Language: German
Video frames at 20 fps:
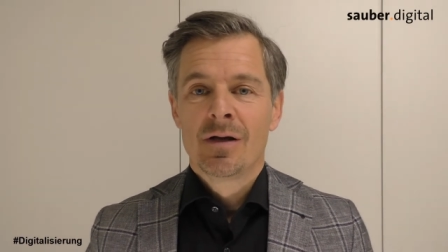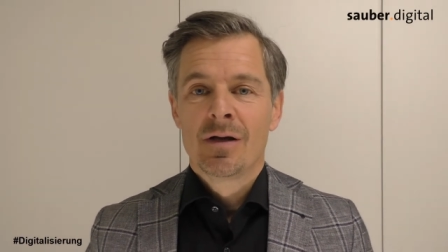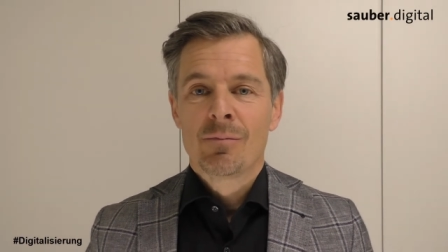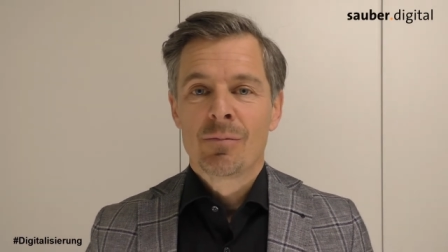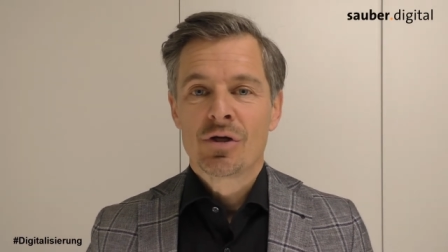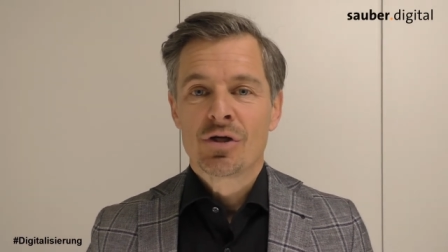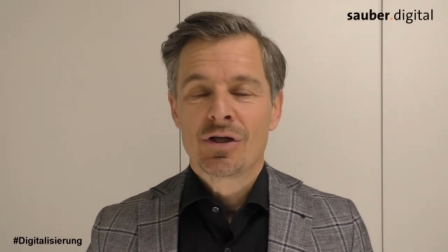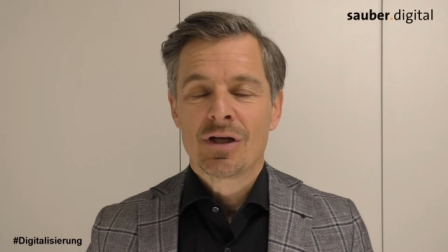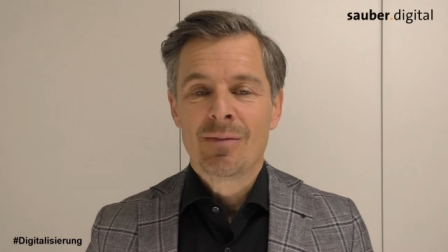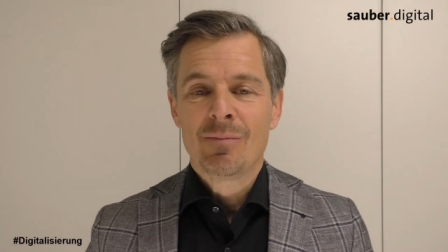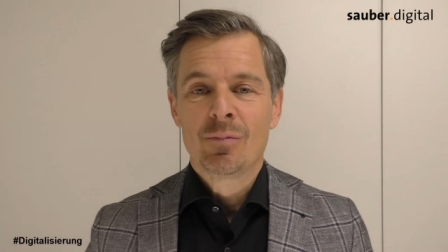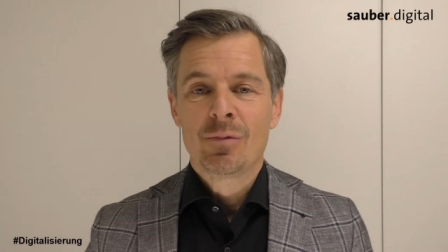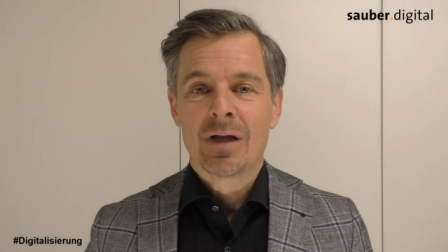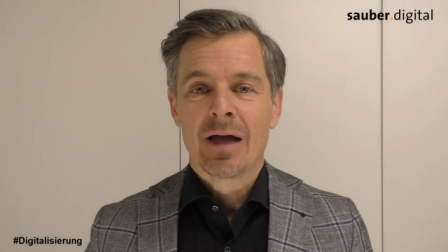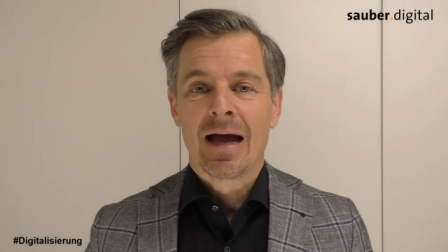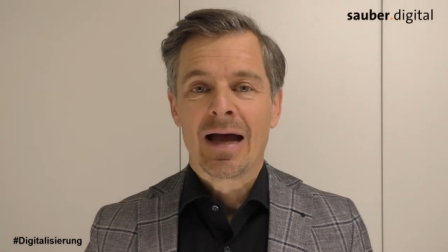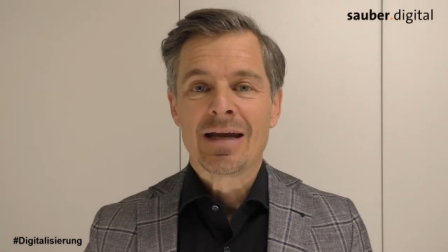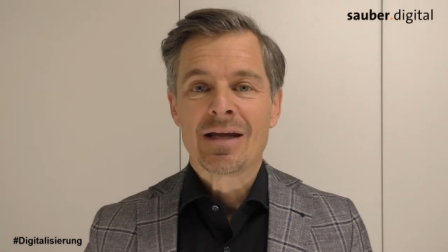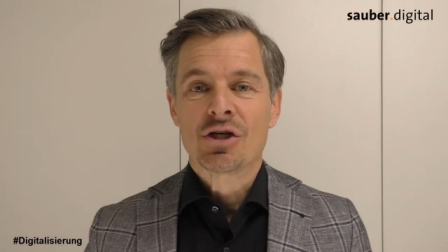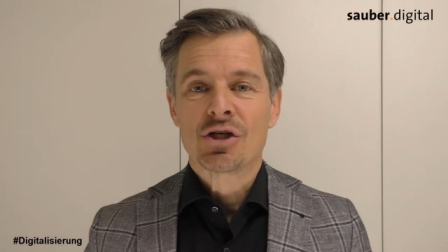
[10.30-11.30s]

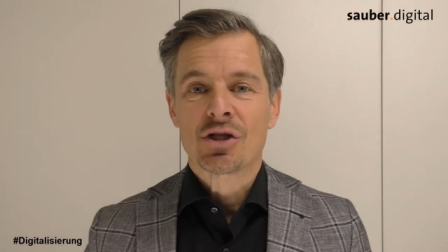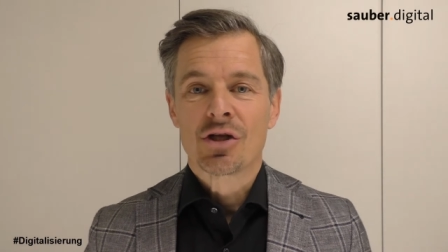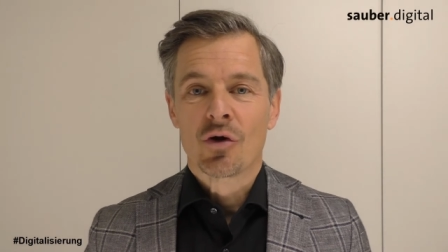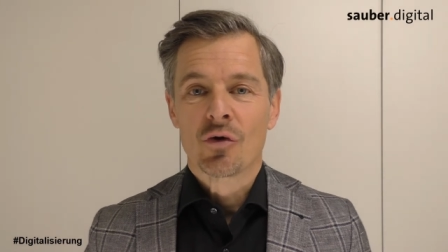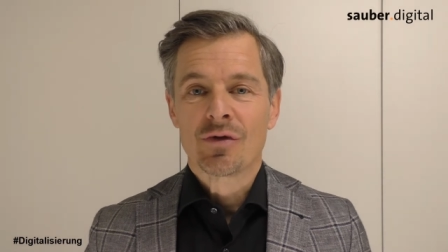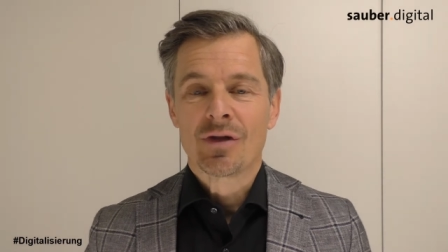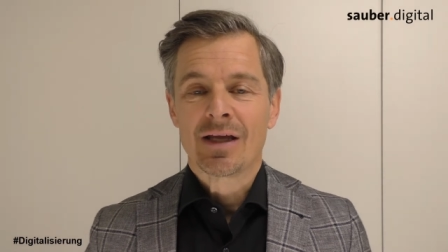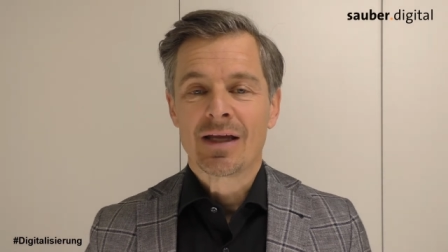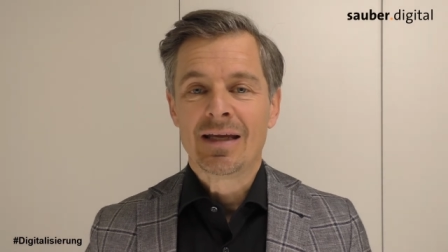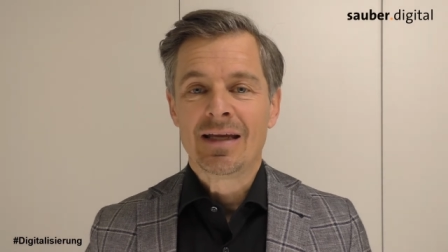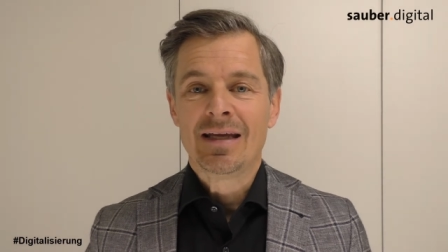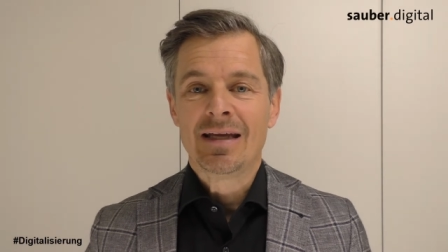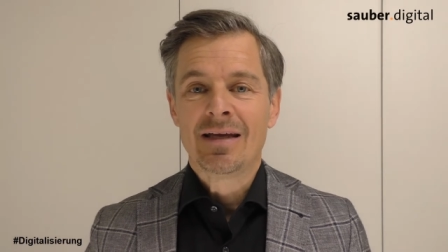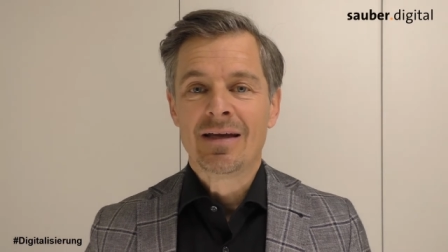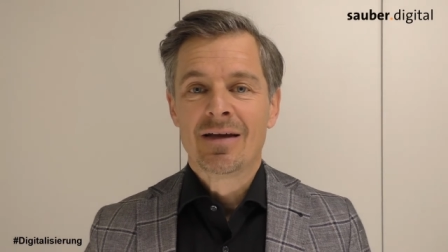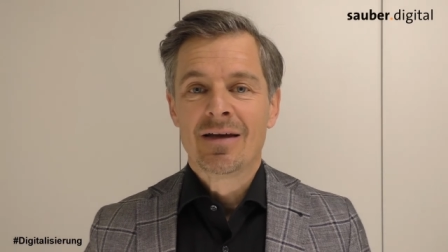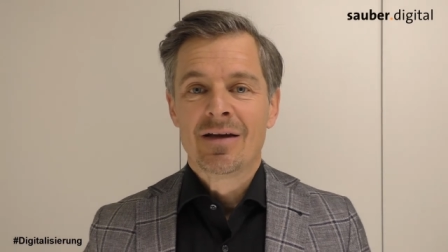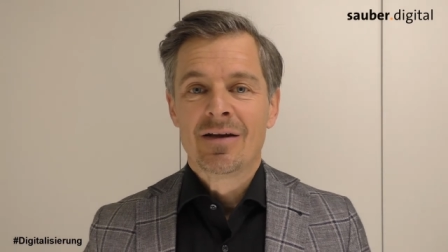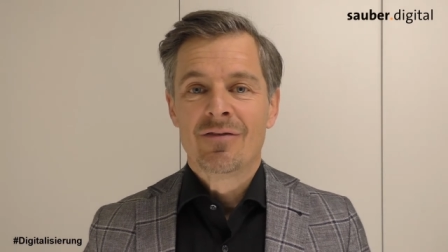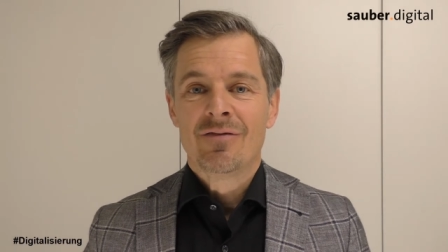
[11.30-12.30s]
bestimmt eine
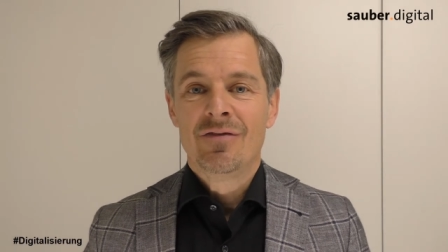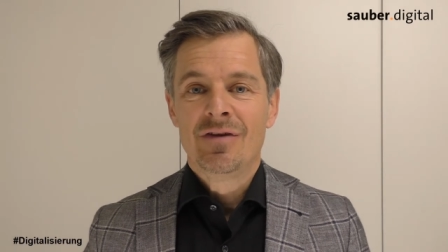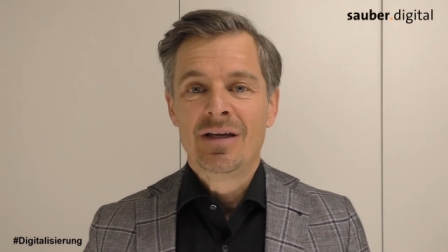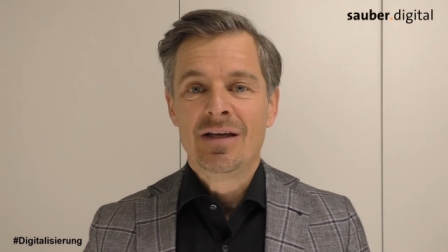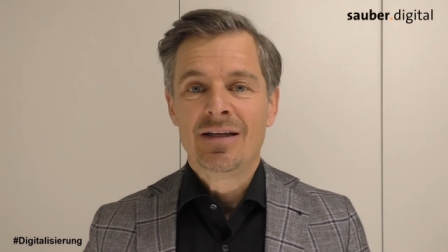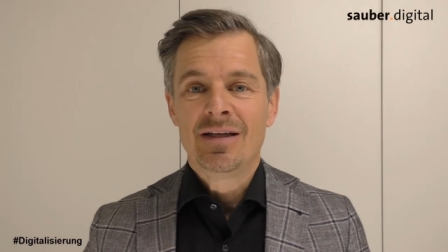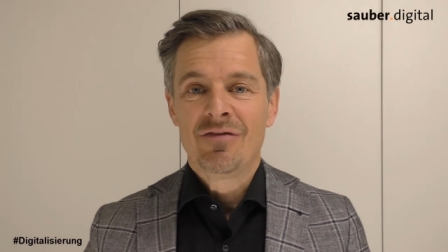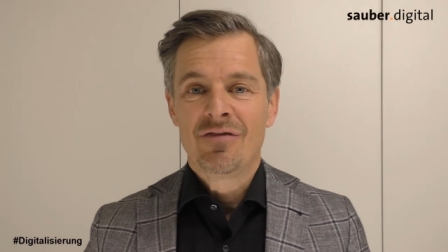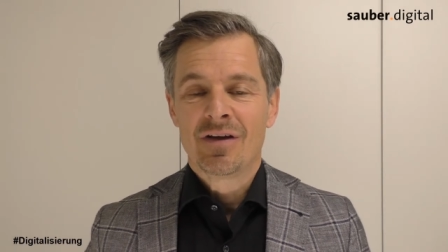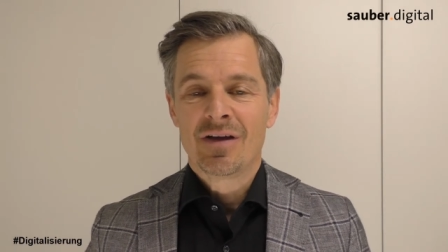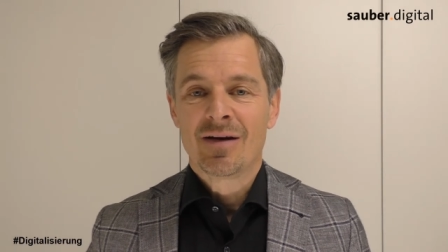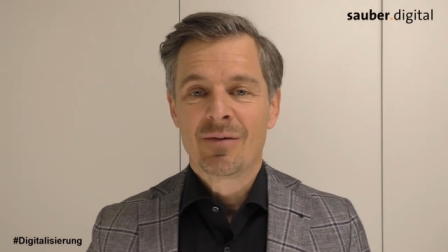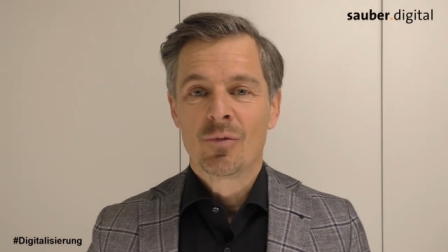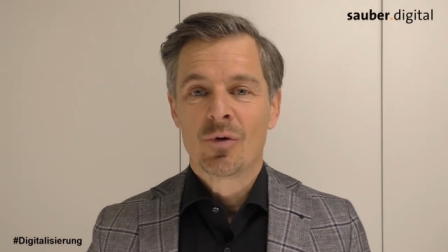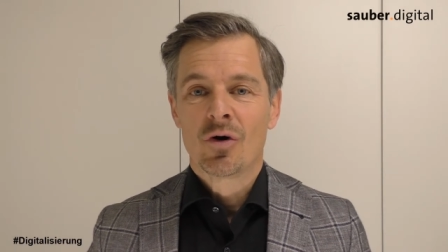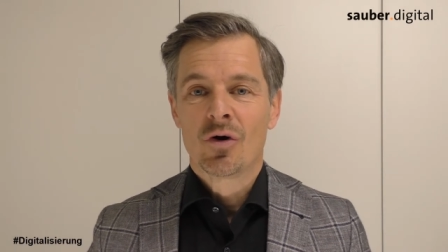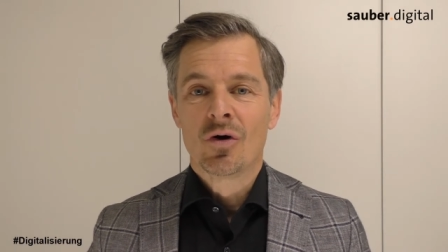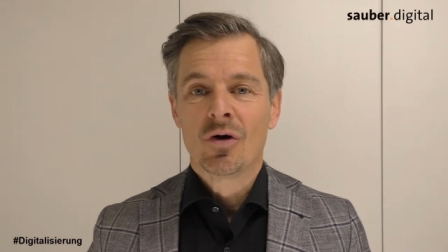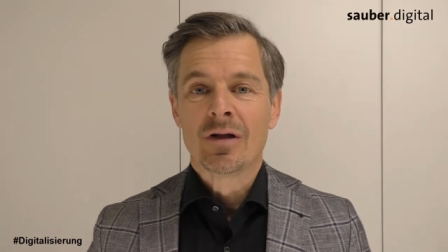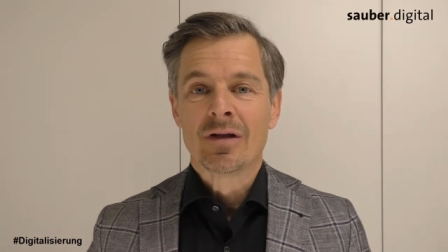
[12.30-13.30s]
Strategie, wie die
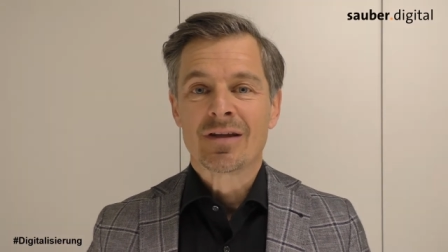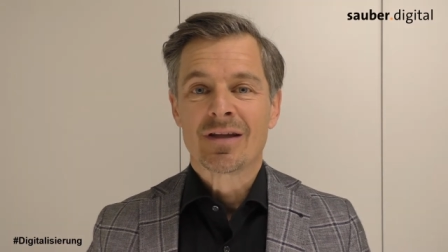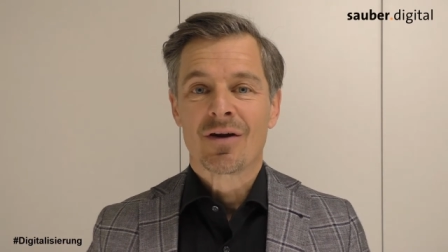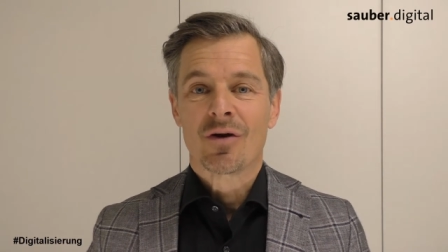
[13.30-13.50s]
Firma